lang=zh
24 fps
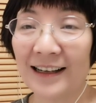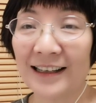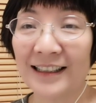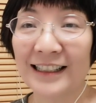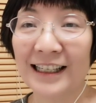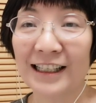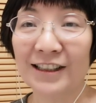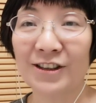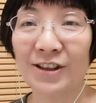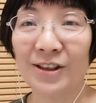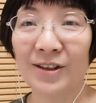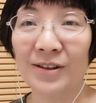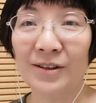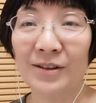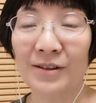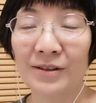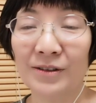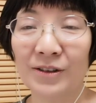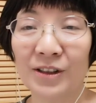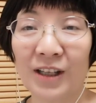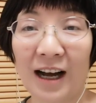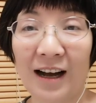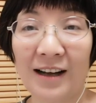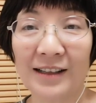那就
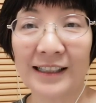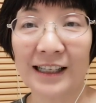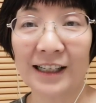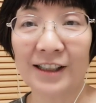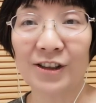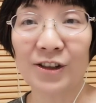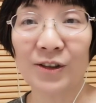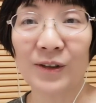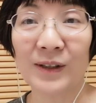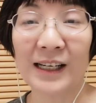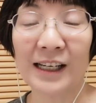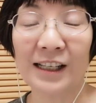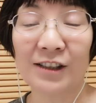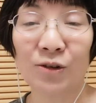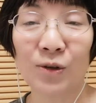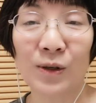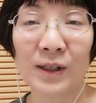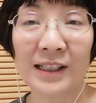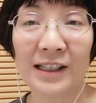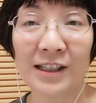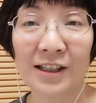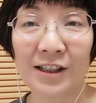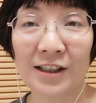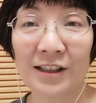好像就很多
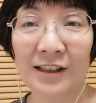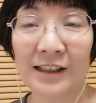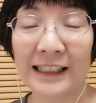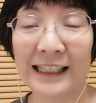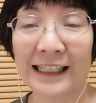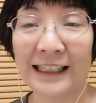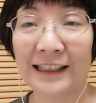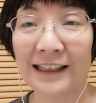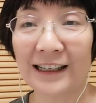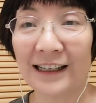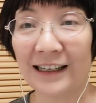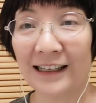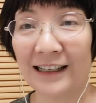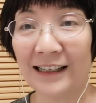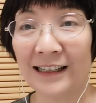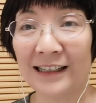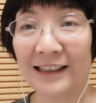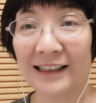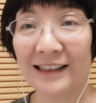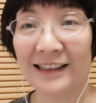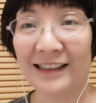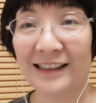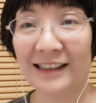的是那个